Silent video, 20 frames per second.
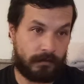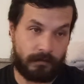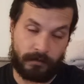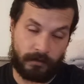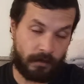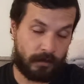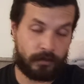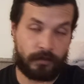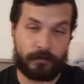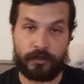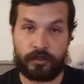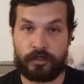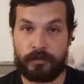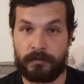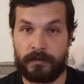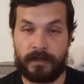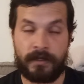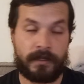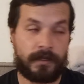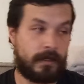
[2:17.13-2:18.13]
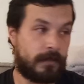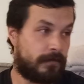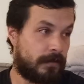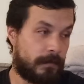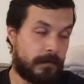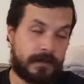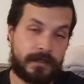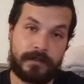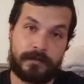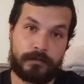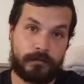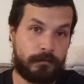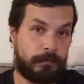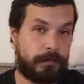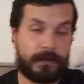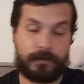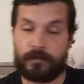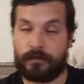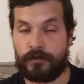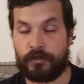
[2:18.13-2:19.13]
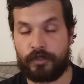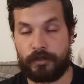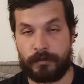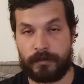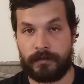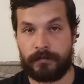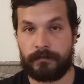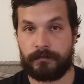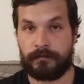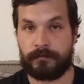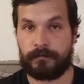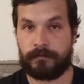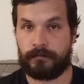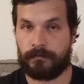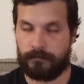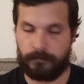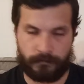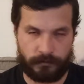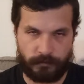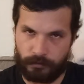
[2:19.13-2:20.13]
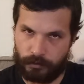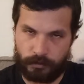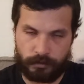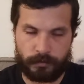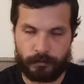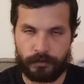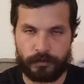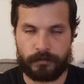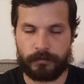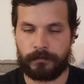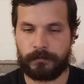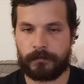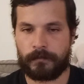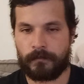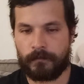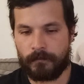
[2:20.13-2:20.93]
euh, hors de votre chemin et les femmes qui ne seront pas sur votre chemin, grosso modo.